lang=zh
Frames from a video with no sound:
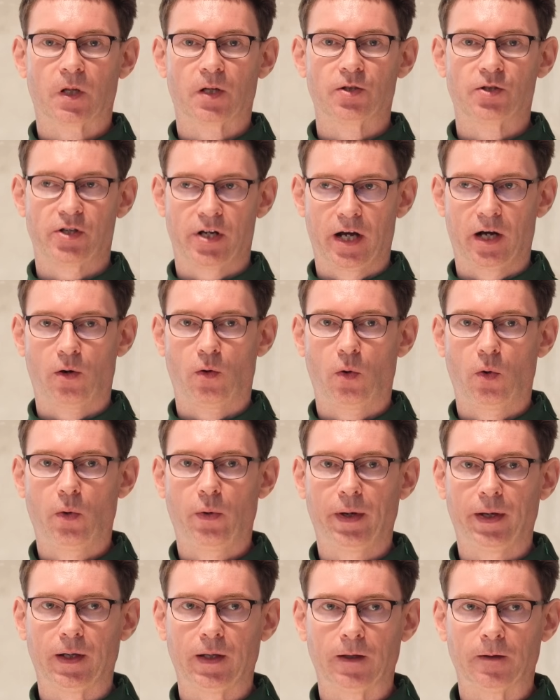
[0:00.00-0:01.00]
教
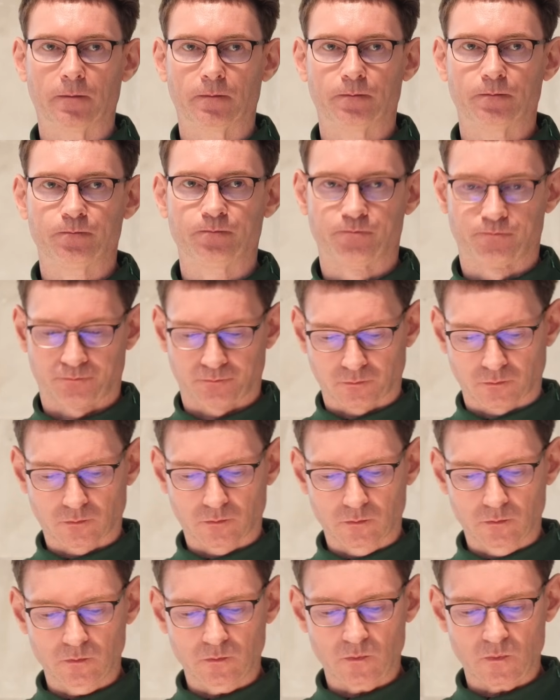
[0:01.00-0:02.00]
会
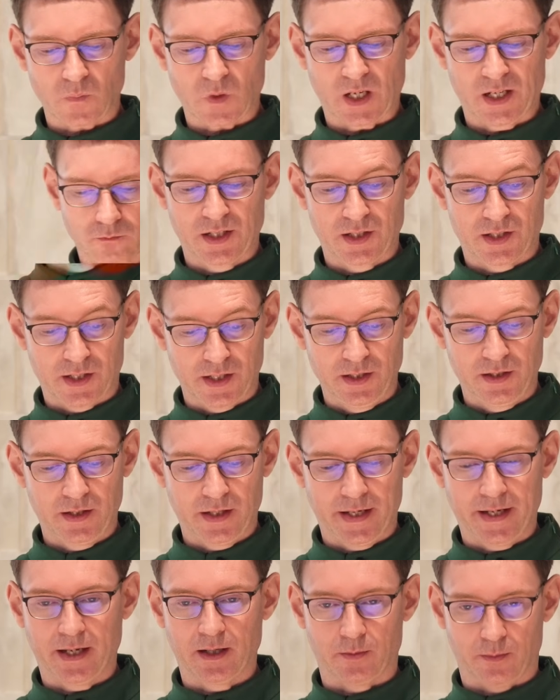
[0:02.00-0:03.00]
今
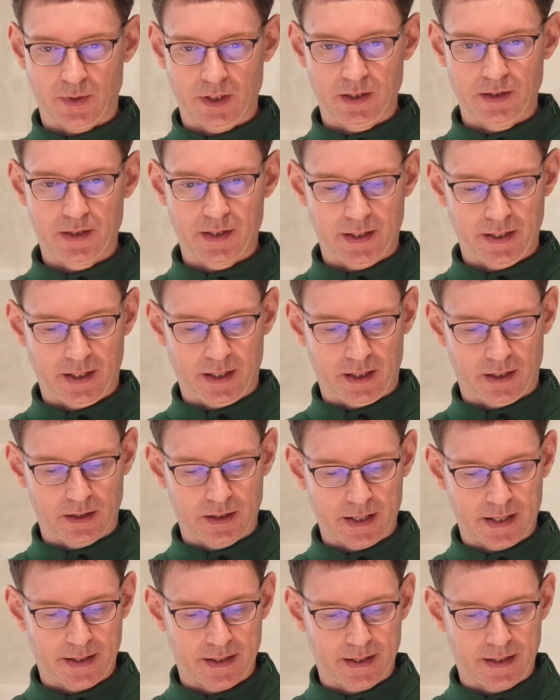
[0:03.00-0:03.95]
天、明天